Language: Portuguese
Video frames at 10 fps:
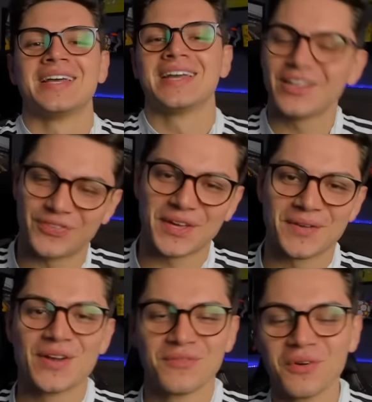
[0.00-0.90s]
Enfim,
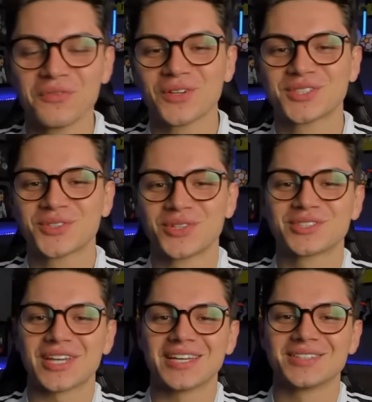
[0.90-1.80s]
vamos ver o
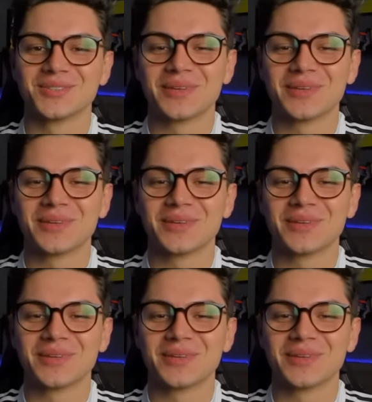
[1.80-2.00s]
discurso aí do